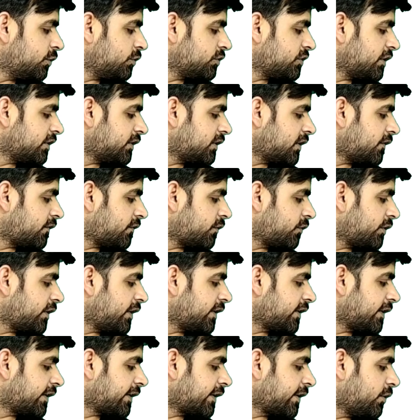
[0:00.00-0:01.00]
फिर दूसरी
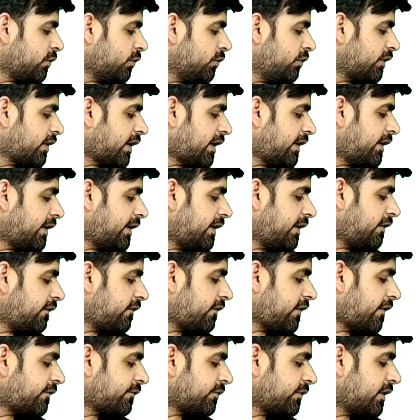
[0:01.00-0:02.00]
तरफ रोटेट करके होल्ड
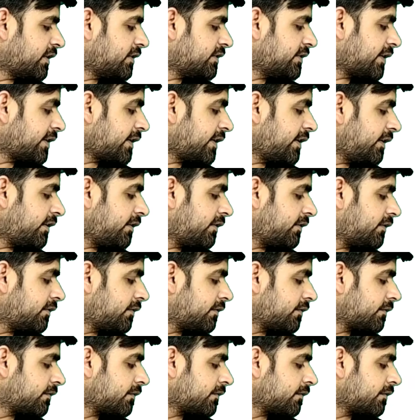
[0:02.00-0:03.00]
करना है फाइव टेन सेकेंड